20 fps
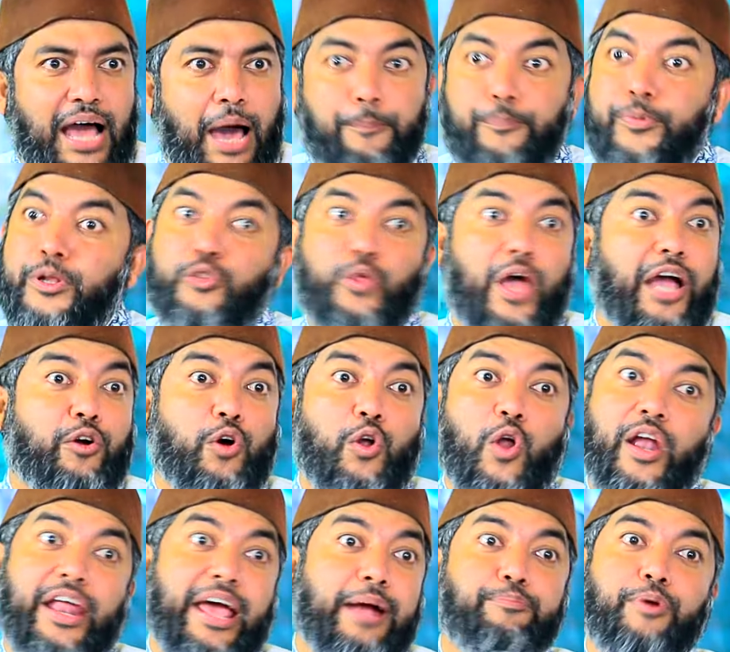আপনি তো এখন
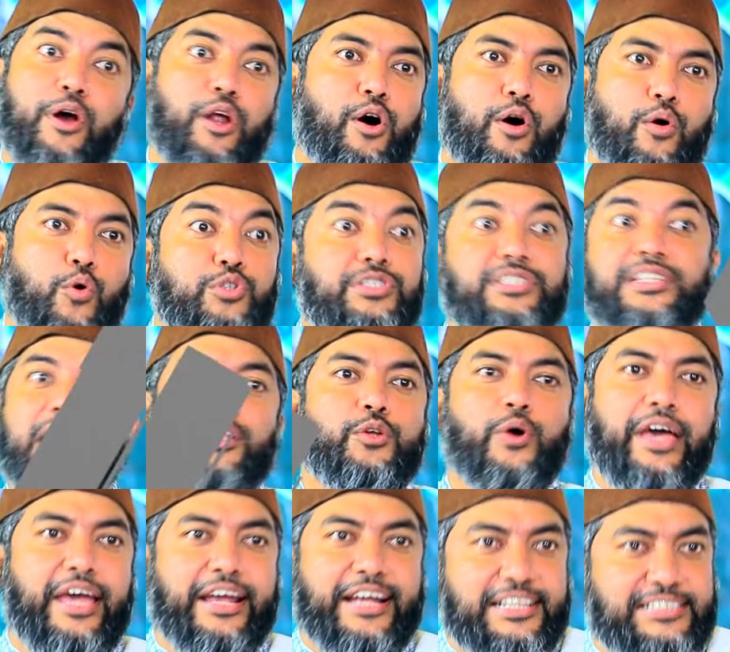অনেক বড় উস্তাদ
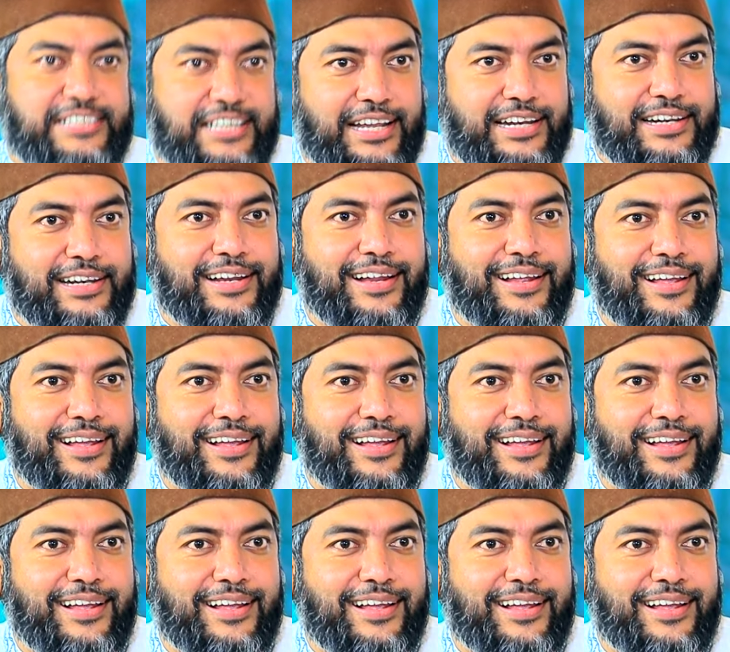হয়ে গেছেন